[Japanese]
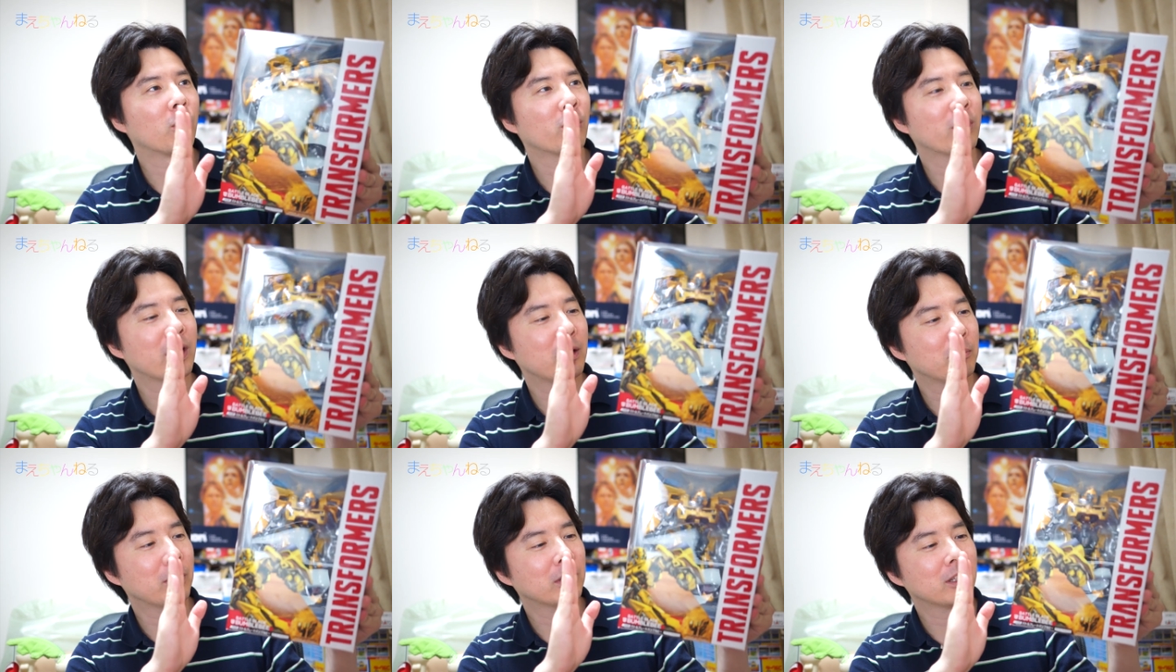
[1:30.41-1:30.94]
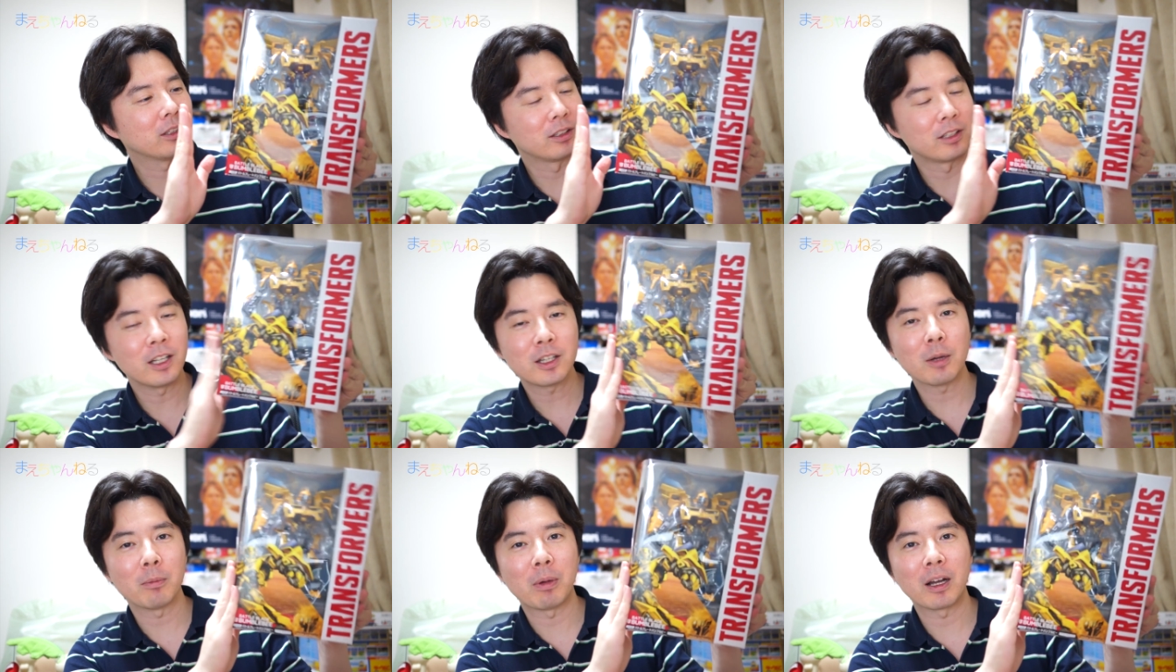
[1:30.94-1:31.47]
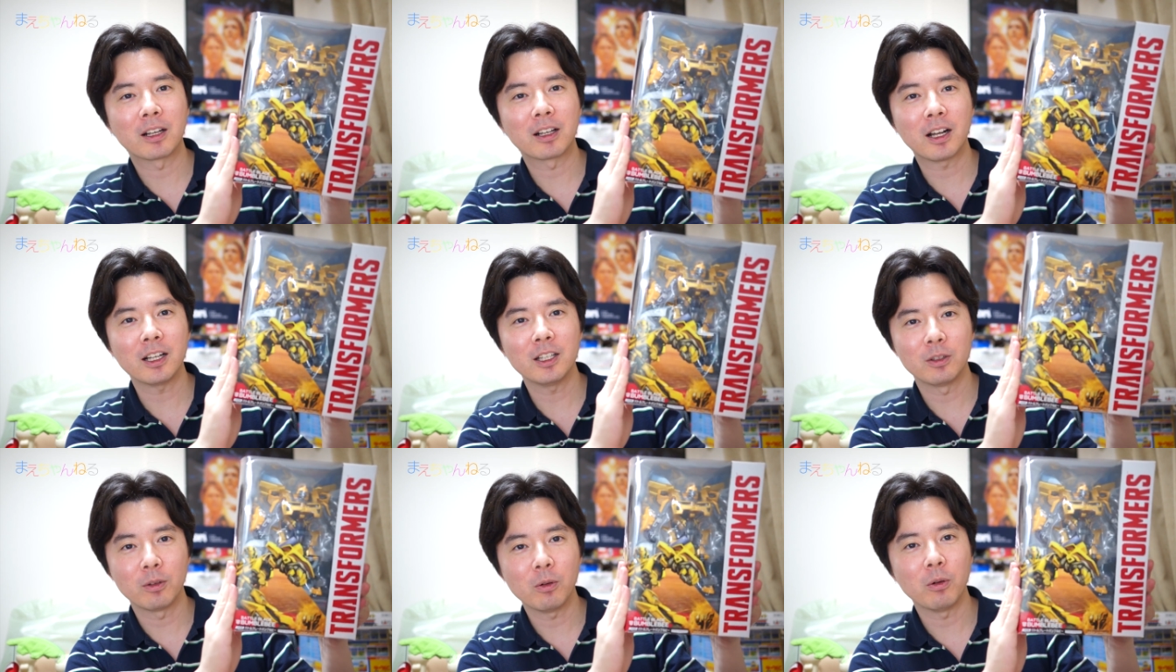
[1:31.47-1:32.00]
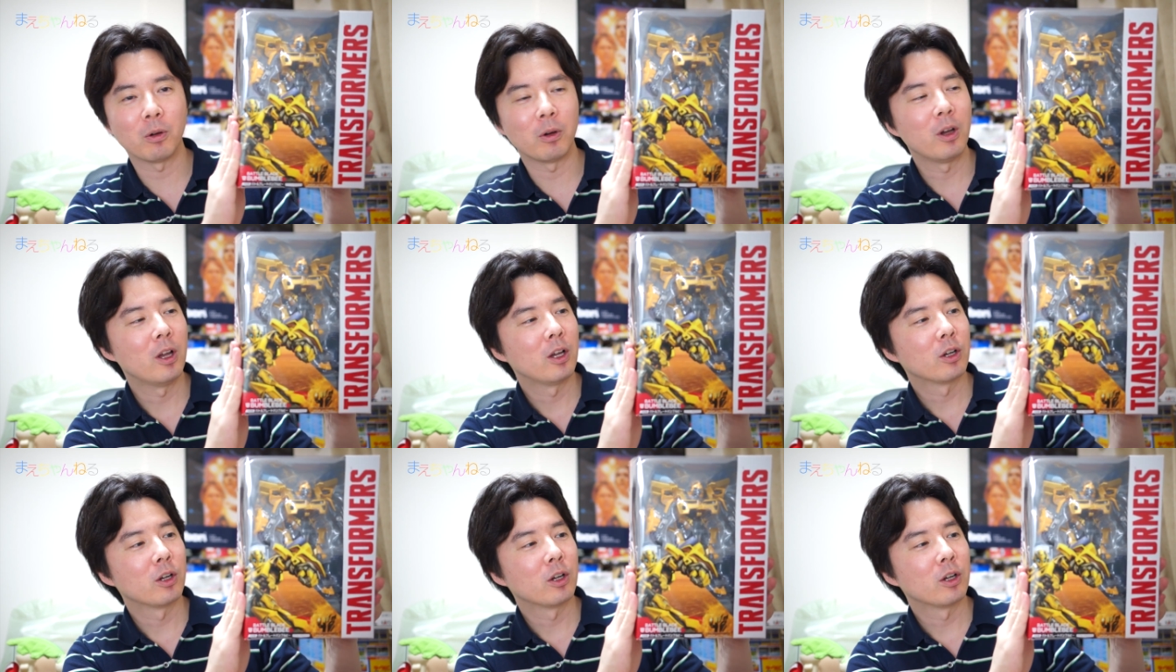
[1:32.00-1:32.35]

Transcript: これまだ出たばっかりの